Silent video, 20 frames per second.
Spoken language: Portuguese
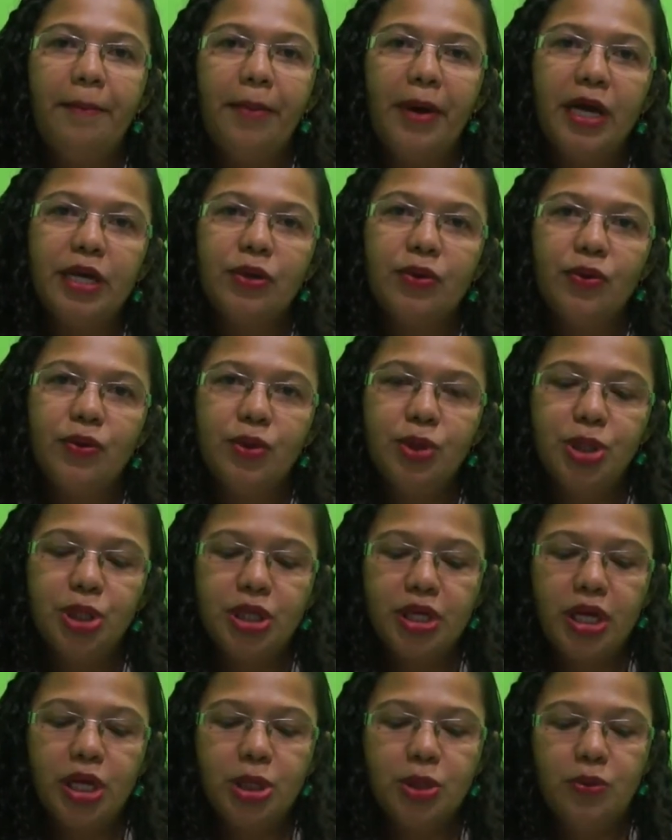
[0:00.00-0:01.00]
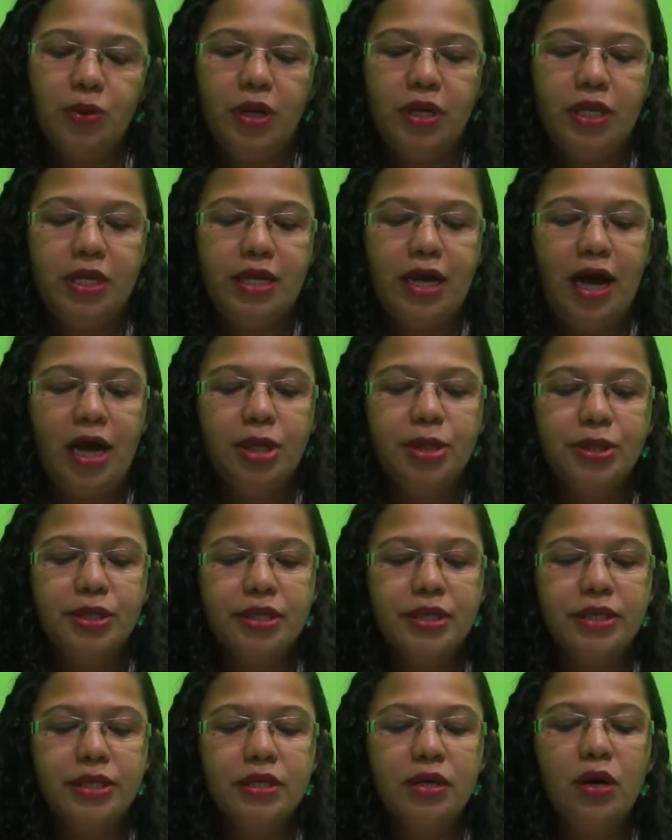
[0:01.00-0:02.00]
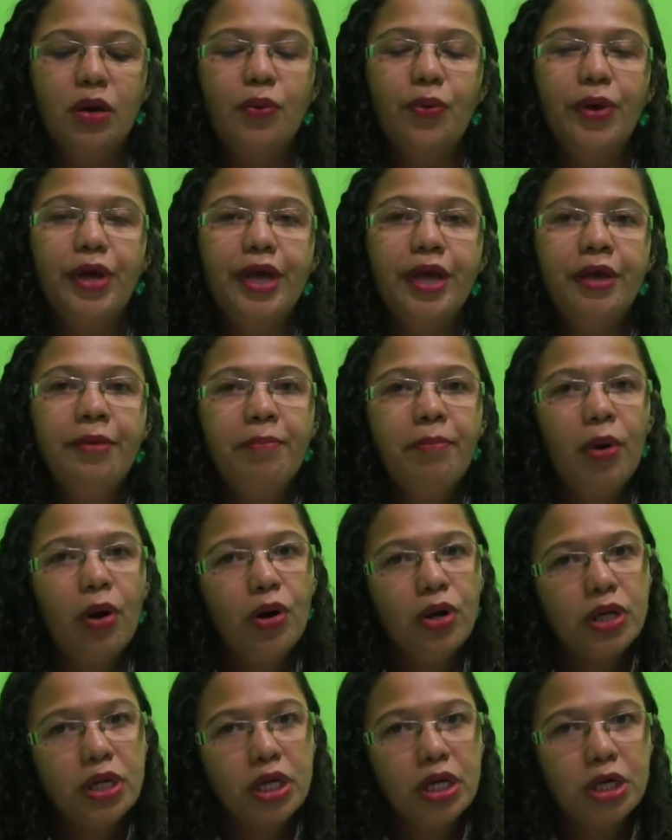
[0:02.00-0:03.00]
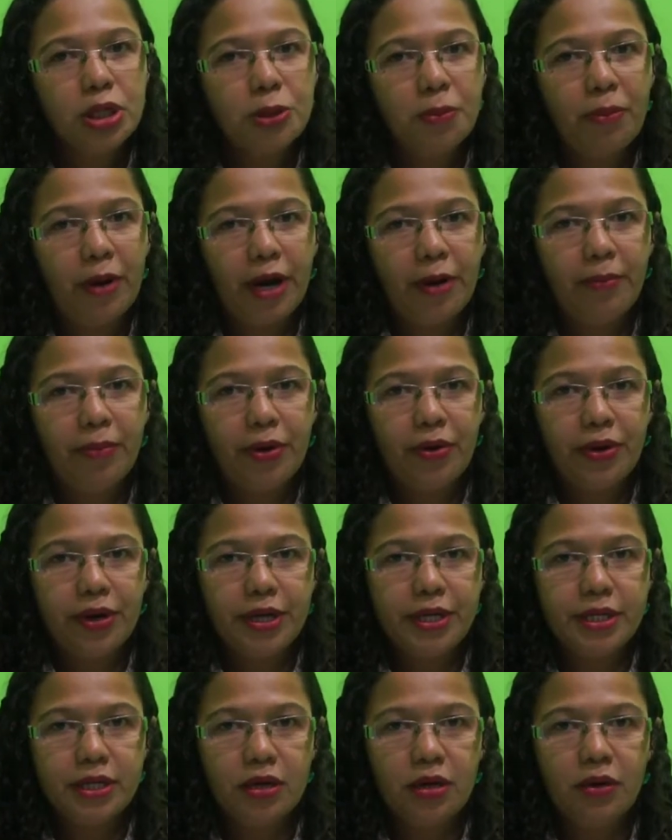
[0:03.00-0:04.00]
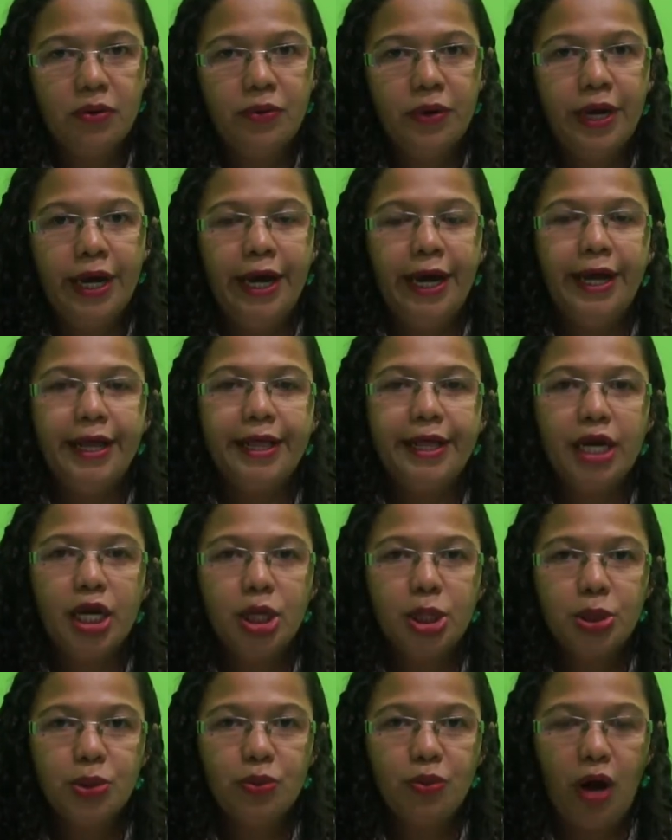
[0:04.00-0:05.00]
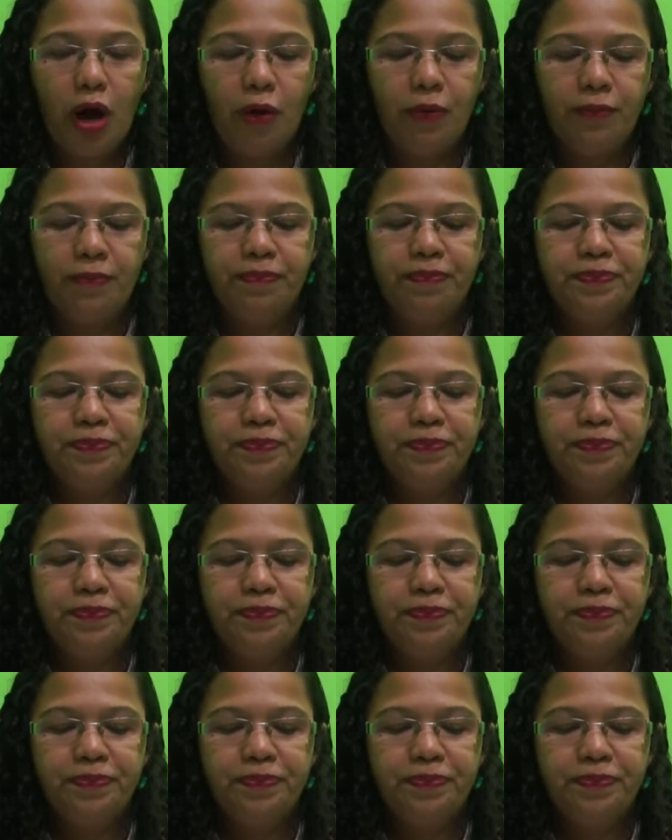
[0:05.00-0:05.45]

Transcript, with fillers: padrões de textualidades que são importantes para a progressão textual.